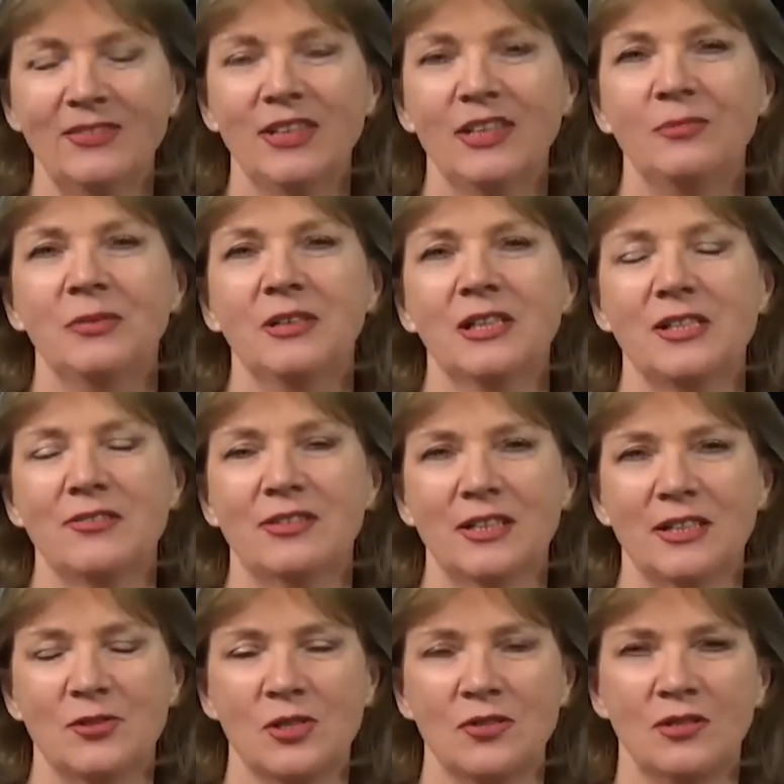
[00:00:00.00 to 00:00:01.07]
говорит и показывает
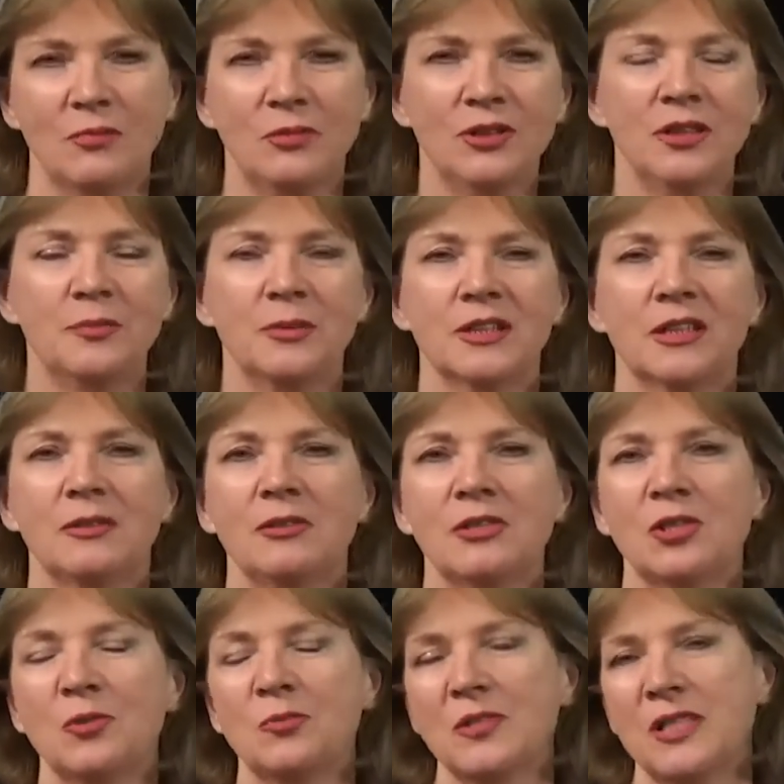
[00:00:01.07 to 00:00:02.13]
Радио Свобода. Это программа
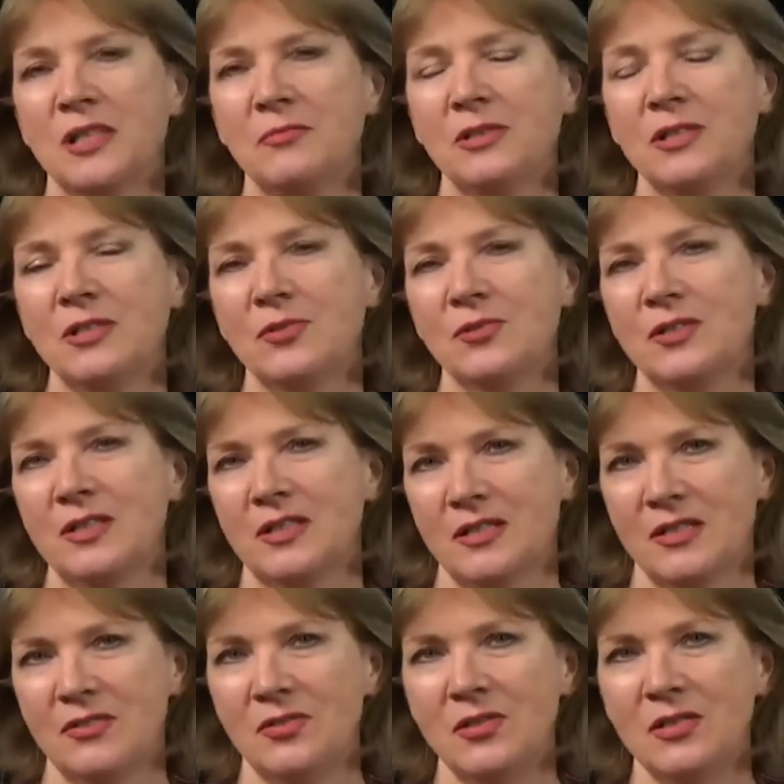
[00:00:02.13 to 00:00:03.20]
«Лицом к событию».
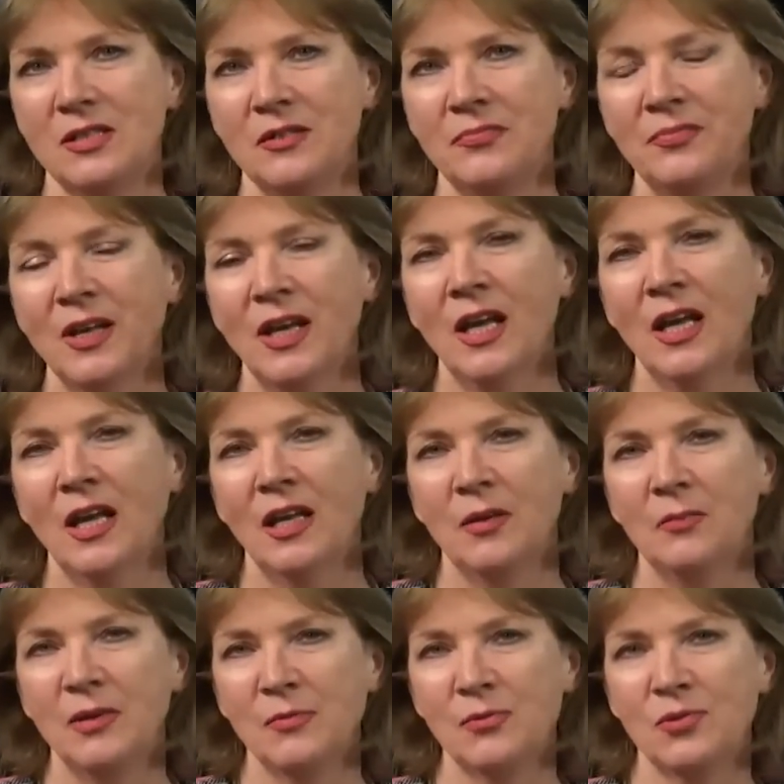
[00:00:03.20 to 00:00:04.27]
Здравствуйте.
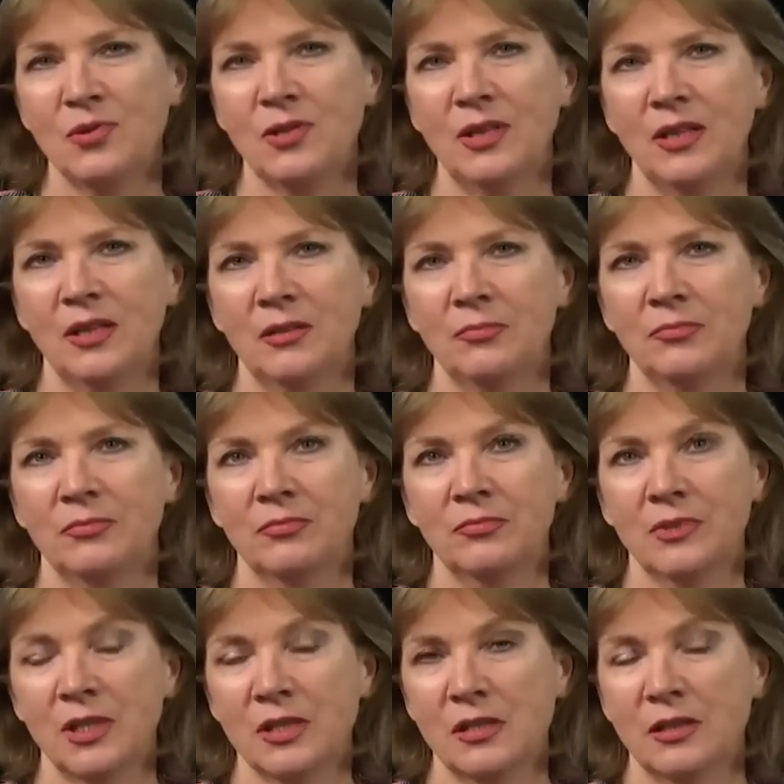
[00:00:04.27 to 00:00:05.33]
Мы
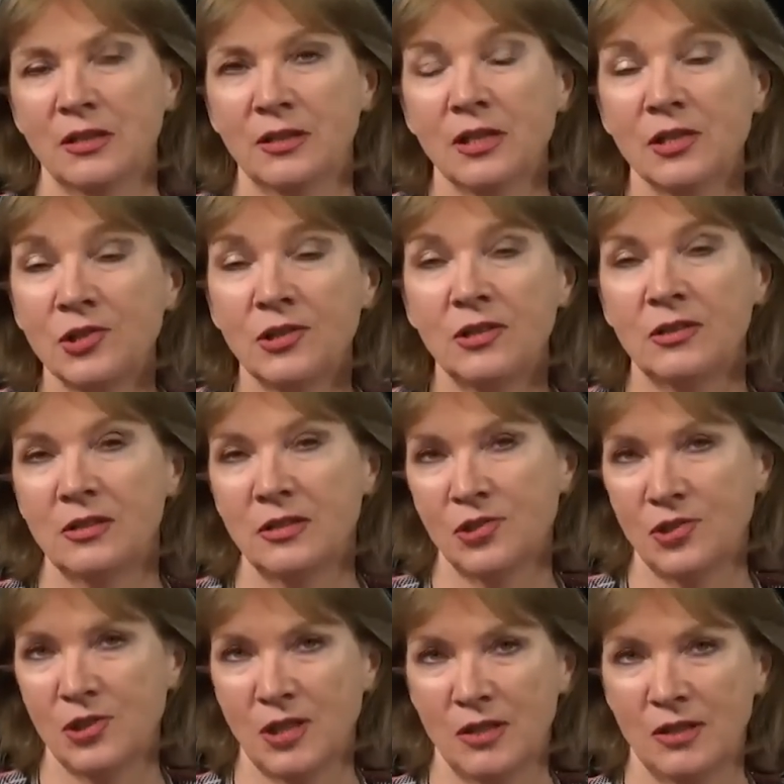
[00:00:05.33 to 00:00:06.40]
обсуждаем несколько неожиданное
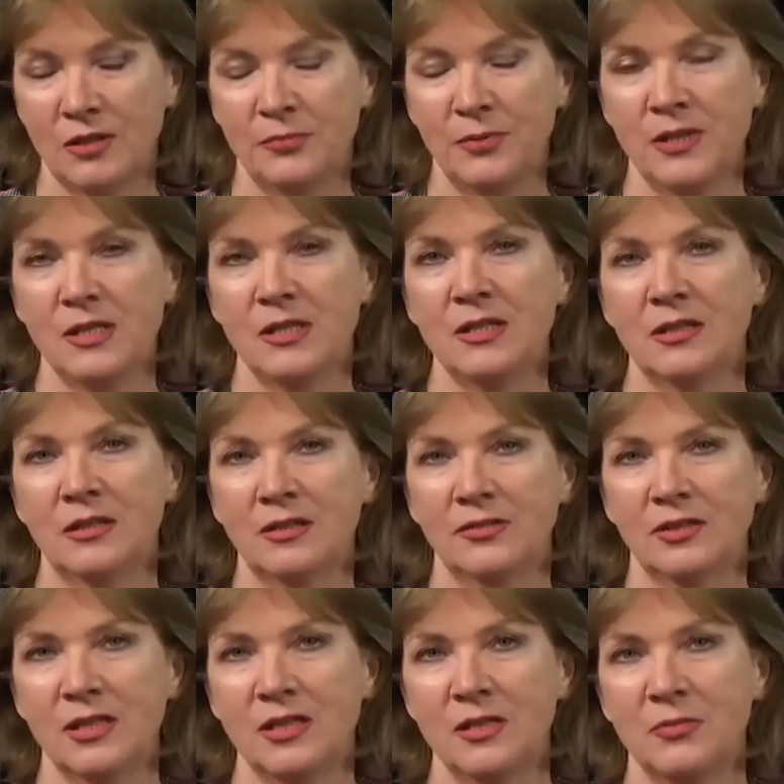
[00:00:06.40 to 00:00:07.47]
решение президента
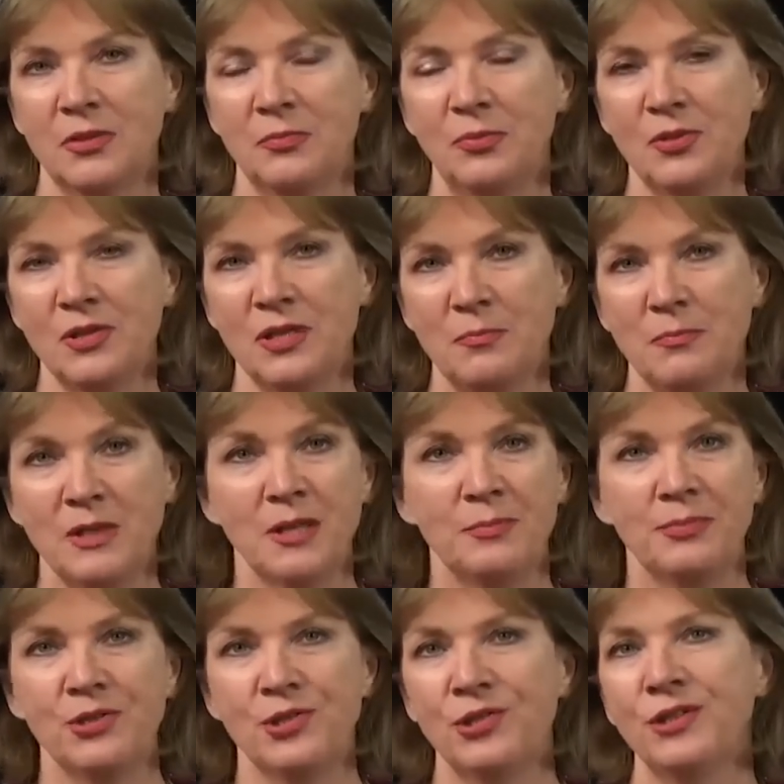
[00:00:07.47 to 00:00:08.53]
Владимира Путина
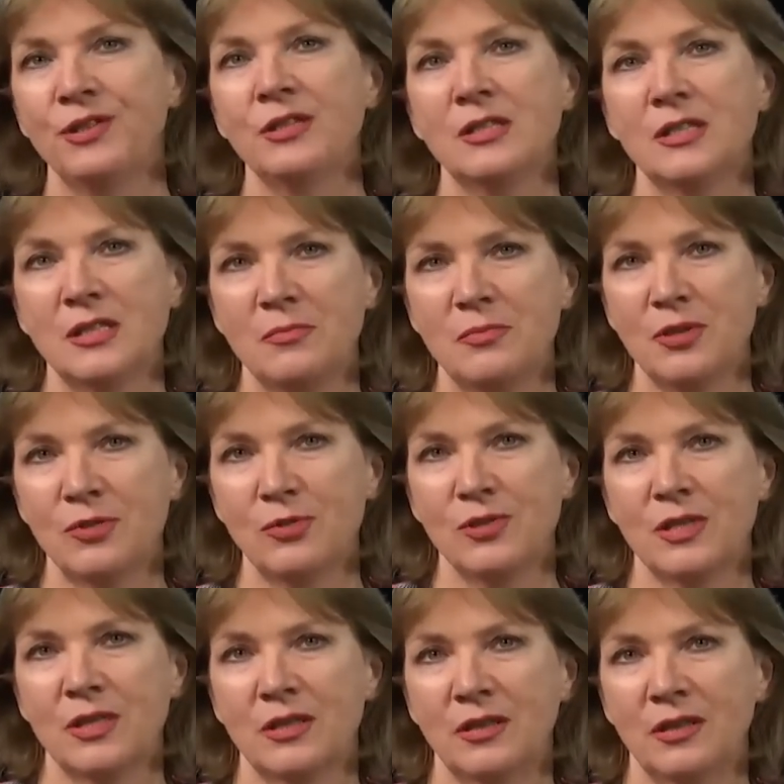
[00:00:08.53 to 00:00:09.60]
переподчинить себе
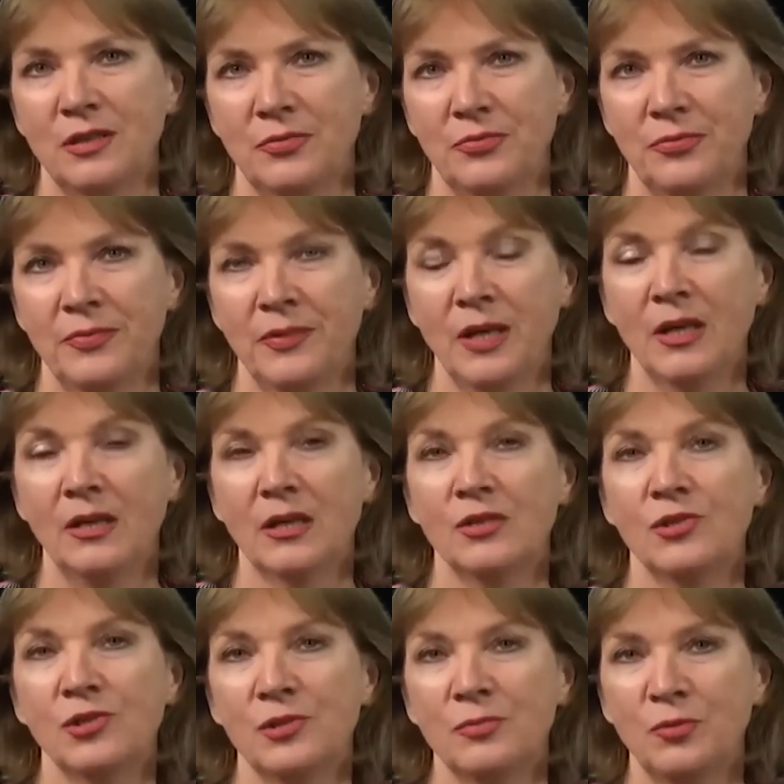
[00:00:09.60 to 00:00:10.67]
Росархив. К
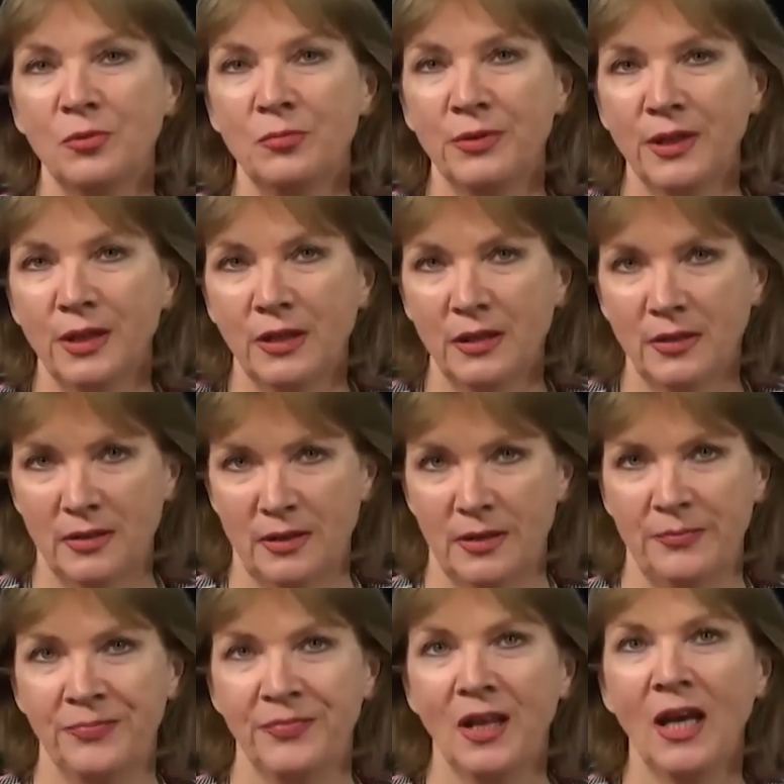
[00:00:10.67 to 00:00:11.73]
чему бы
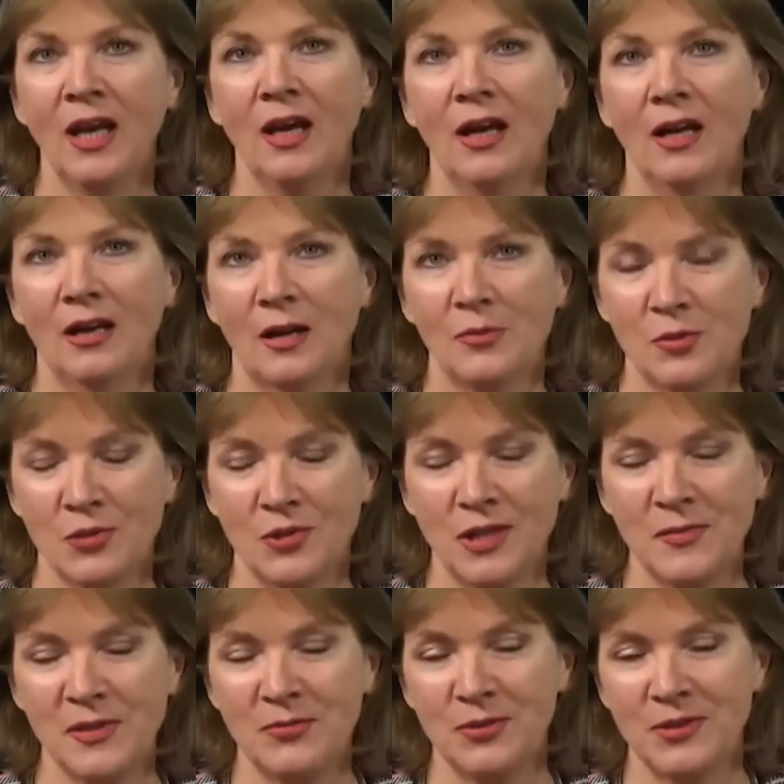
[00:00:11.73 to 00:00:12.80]
это?
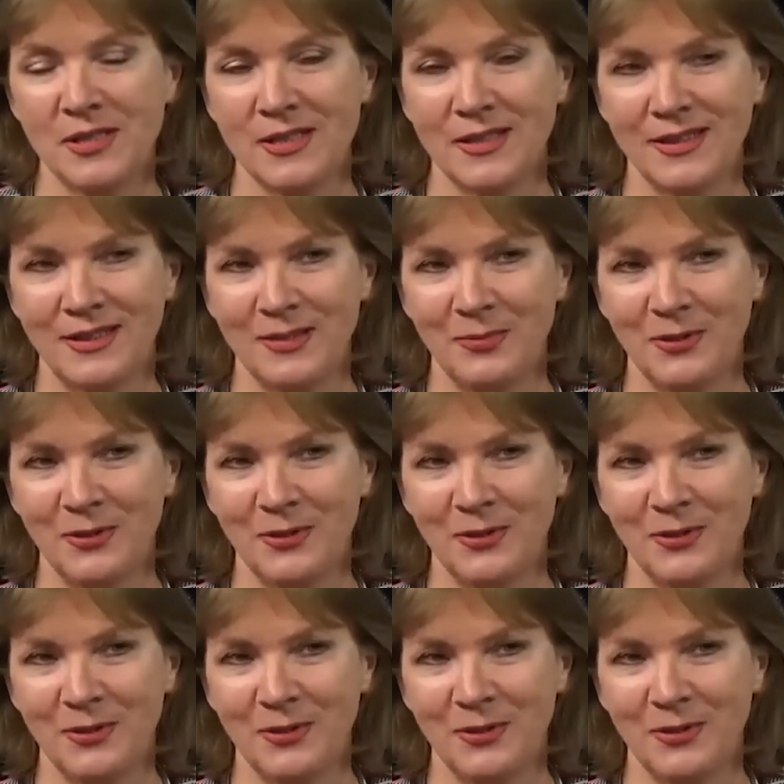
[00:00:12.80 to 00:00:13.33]
Обсуждаем сегодня с Никитой